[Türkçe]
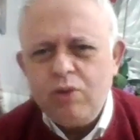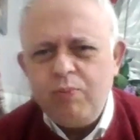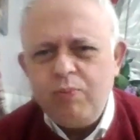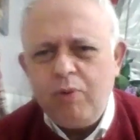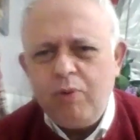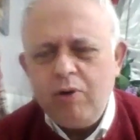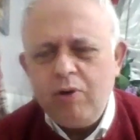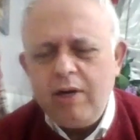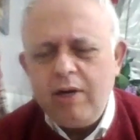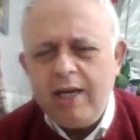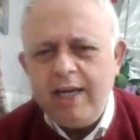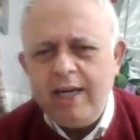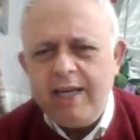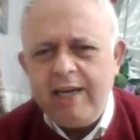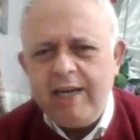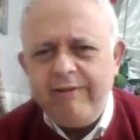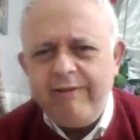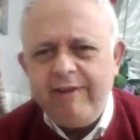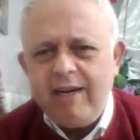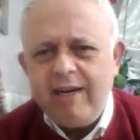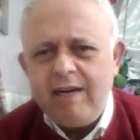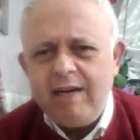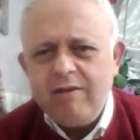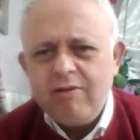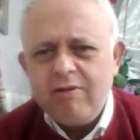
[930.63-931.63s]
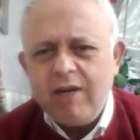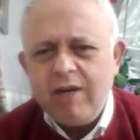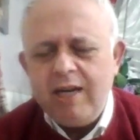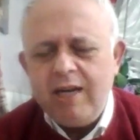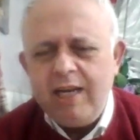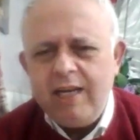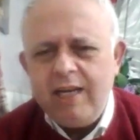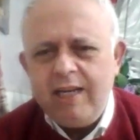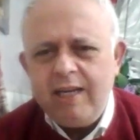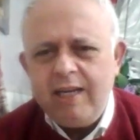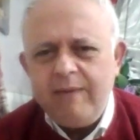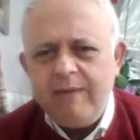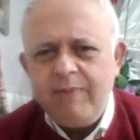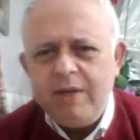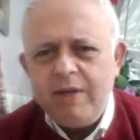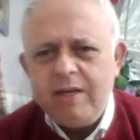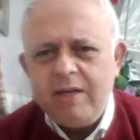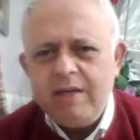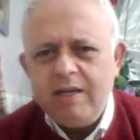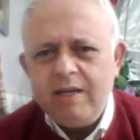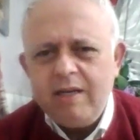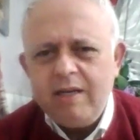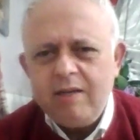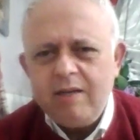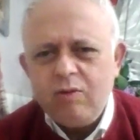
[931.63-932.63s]
Spor lehine veya aleyhine bir
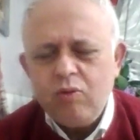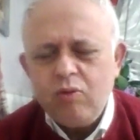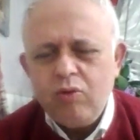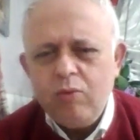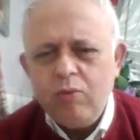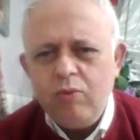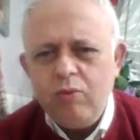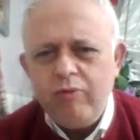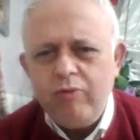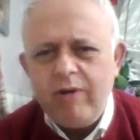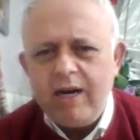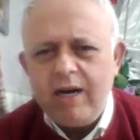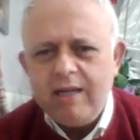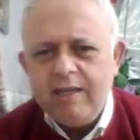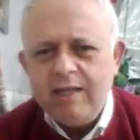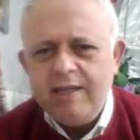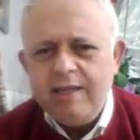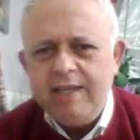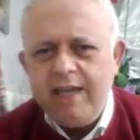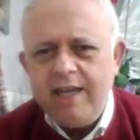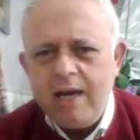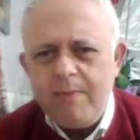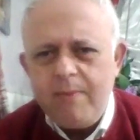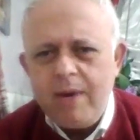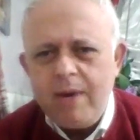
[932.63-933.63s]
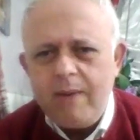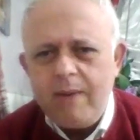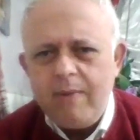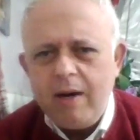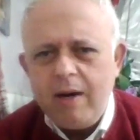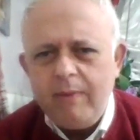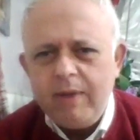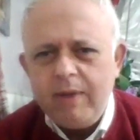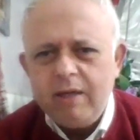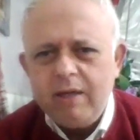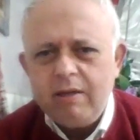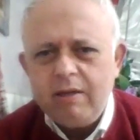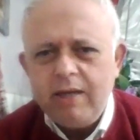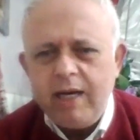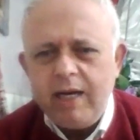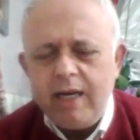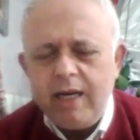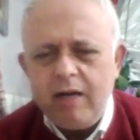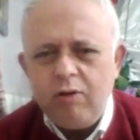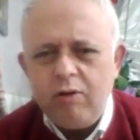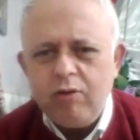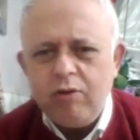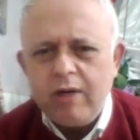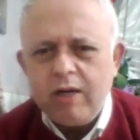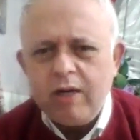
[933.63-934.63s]
e, tutumu vardı diyemem ama
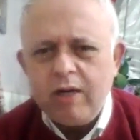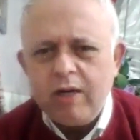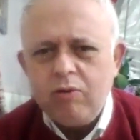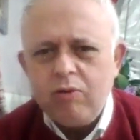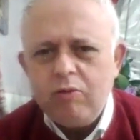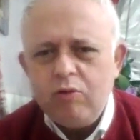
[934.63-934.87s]
genel olarak